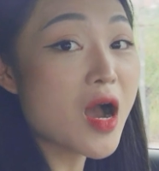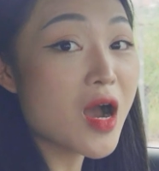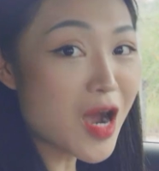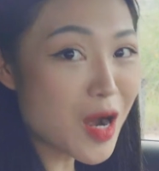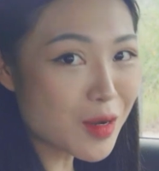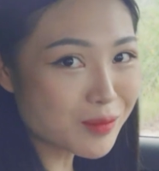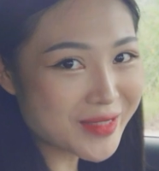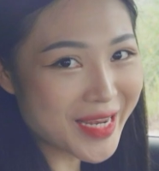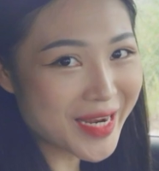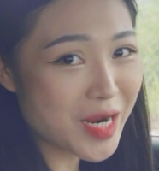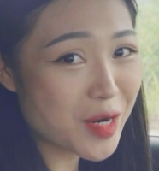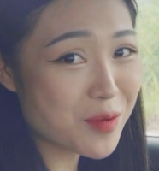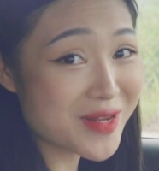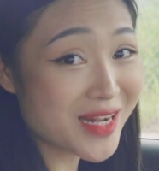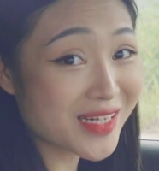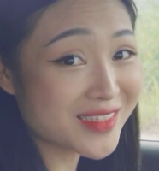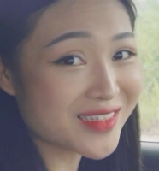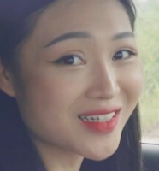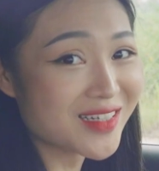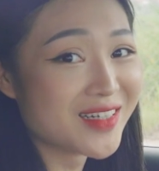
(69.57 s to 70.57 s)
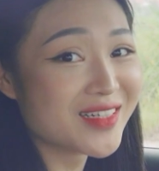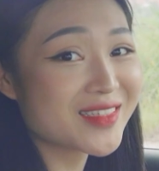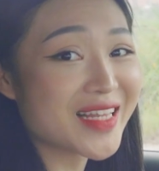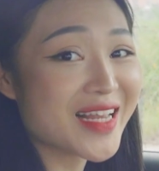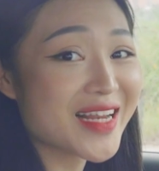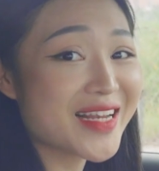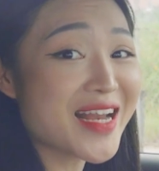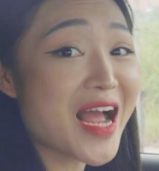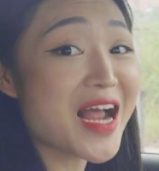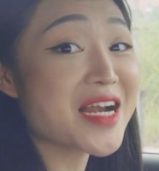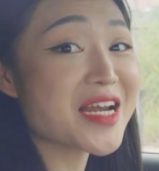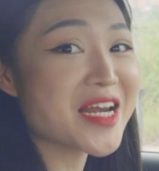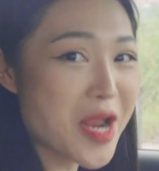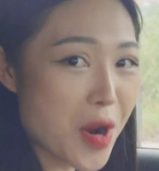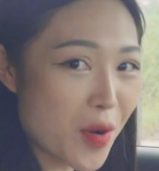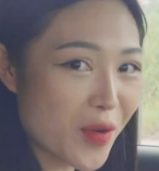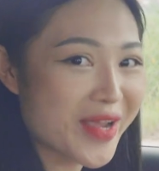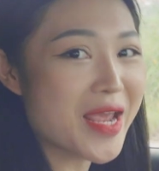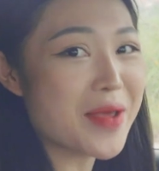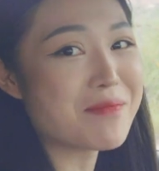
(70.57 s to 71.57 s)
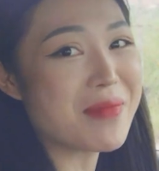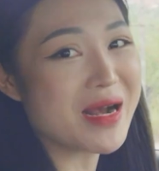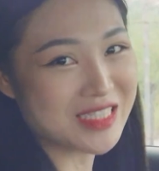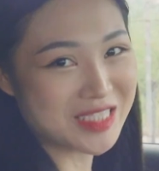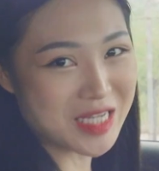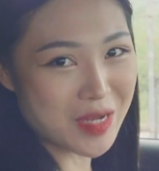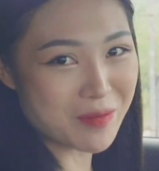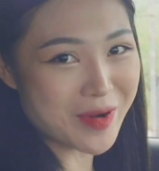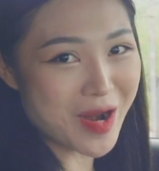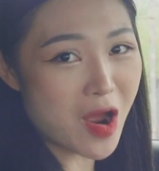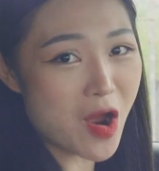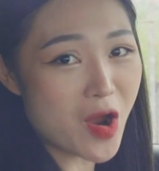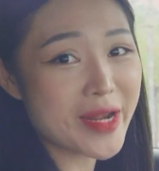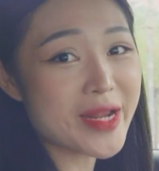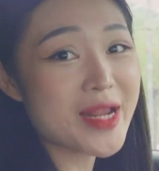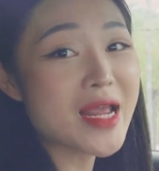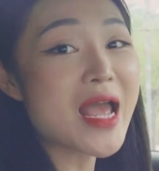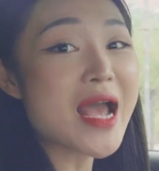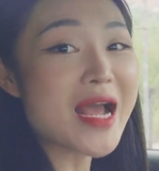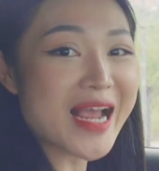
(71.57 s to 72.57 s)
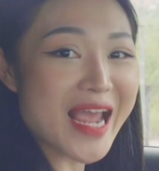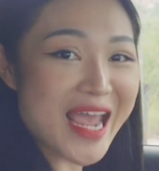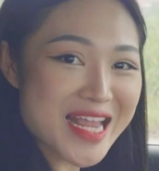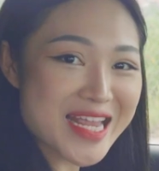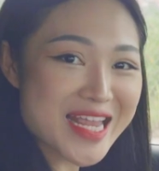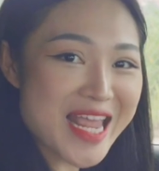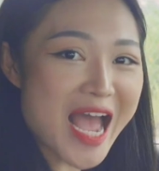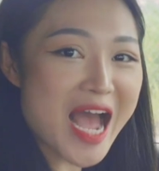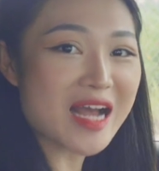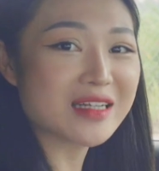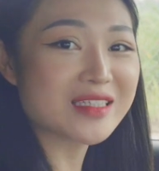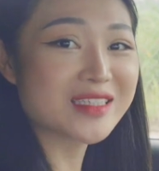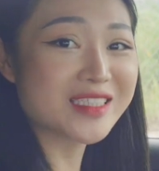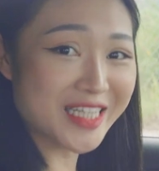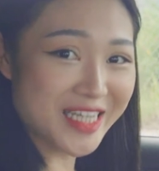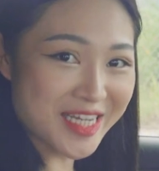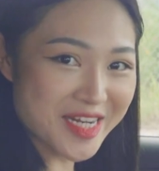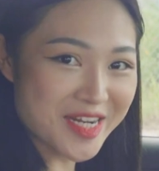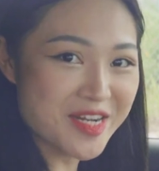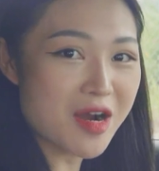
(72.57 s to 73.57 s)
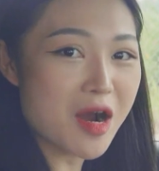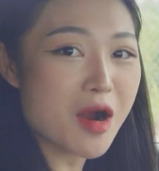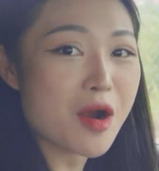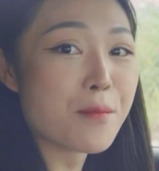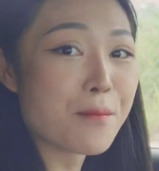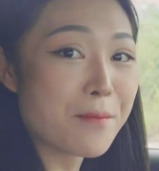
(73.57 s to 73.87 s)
không thể không nhắc tới tính năng điều khiển bằng giọng nói, nghe nhạc, chỉ đường,